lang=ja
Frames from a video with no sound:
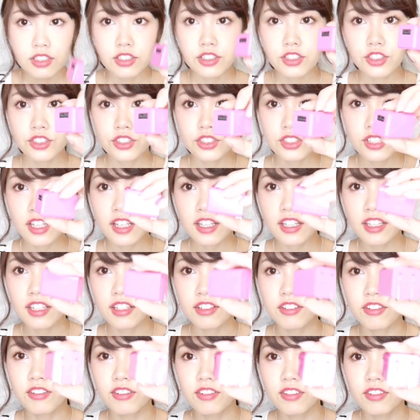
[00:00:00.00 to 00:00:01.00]
充電器
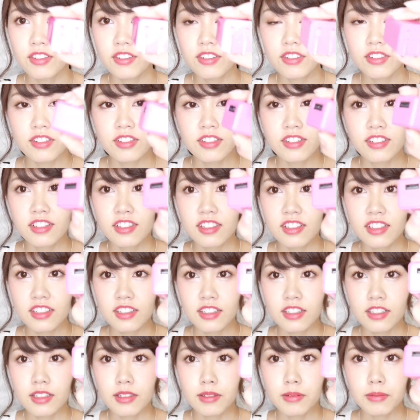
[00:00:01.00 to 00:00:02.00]
の
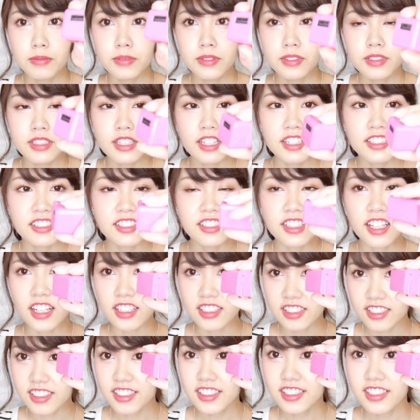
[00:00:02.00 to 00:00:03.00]
刺すや
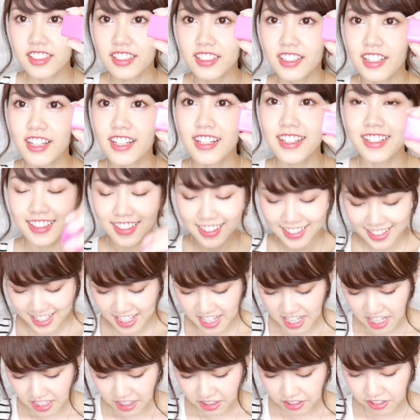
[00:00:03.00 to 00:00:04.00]
つ
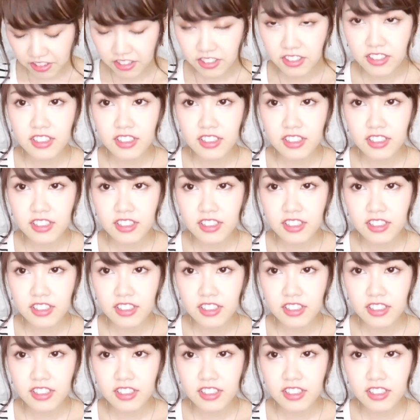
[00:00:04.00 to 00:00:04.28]
と